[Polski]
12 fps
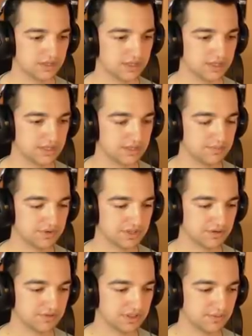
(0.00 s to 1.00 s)
Jest lipa.
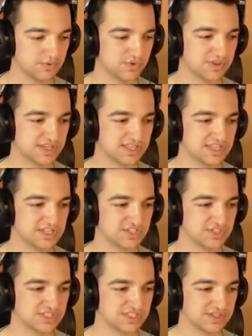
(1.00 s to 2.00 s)
Cały samochód
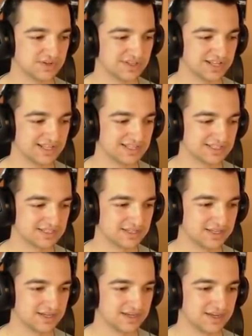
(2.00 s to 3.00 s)
zaśnieżony, cholera.
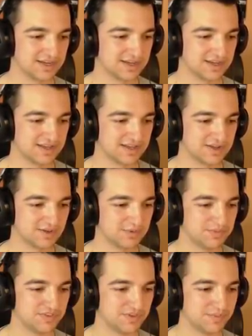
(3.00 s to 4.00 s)

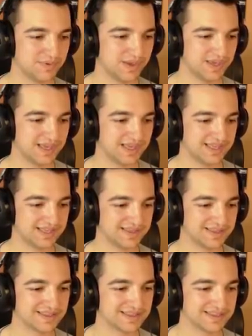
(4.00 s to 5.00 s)
Robimy sobie e,
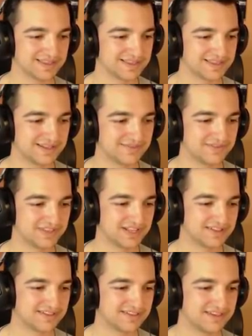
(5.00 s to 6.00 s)

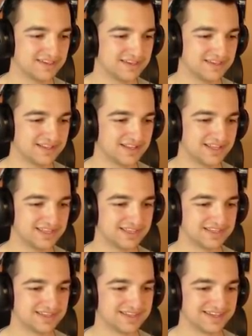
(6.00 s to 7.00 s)
drifterski
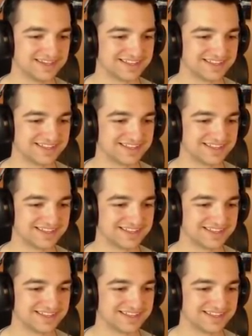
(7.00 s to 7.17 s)
trening.